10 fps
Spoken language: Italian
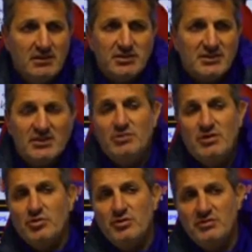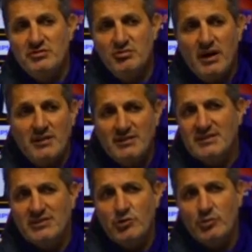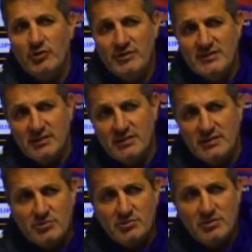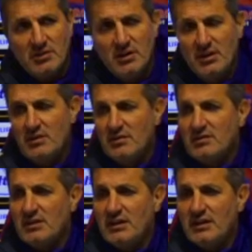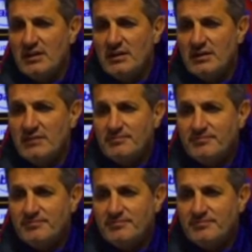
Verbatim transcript: c'è stato un errore individuale senza colpevolizzare nessuno e, eh,